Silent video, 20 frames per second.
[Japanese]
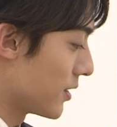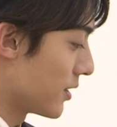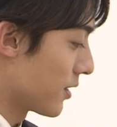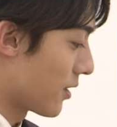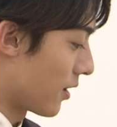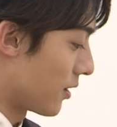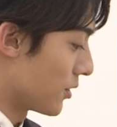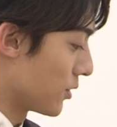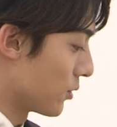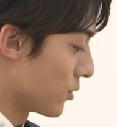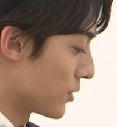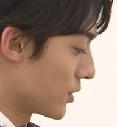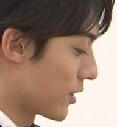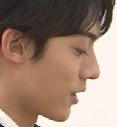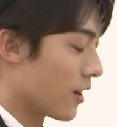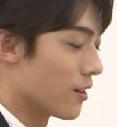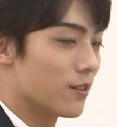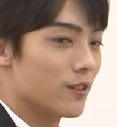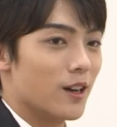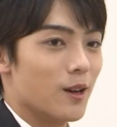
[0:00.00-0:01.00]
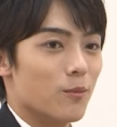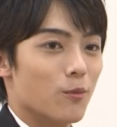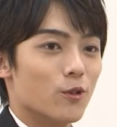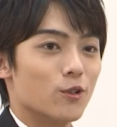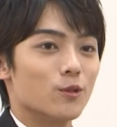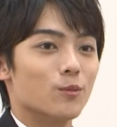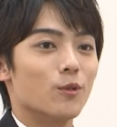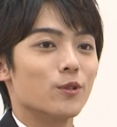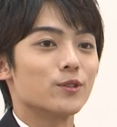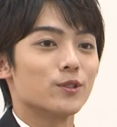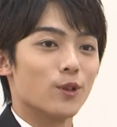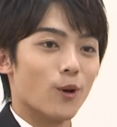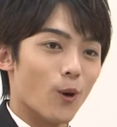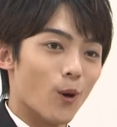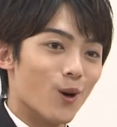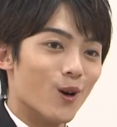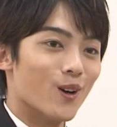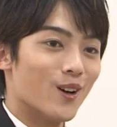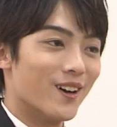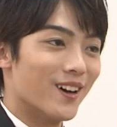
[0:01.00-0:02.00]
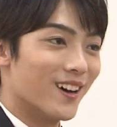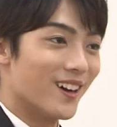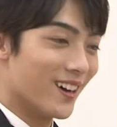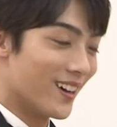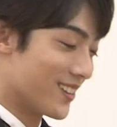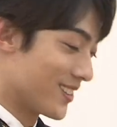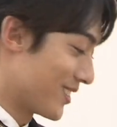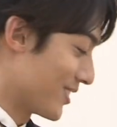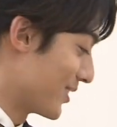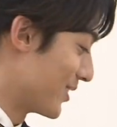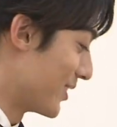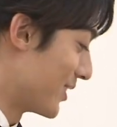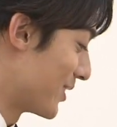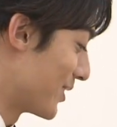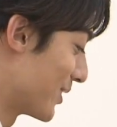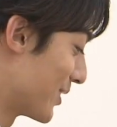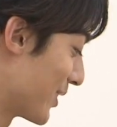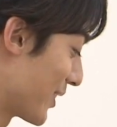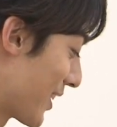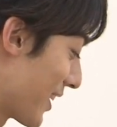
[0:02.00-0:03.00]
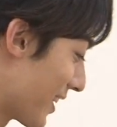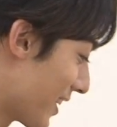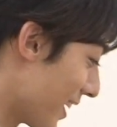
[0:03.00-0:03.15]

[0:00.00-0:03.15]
時間4時間ぐらい黙々と作り続け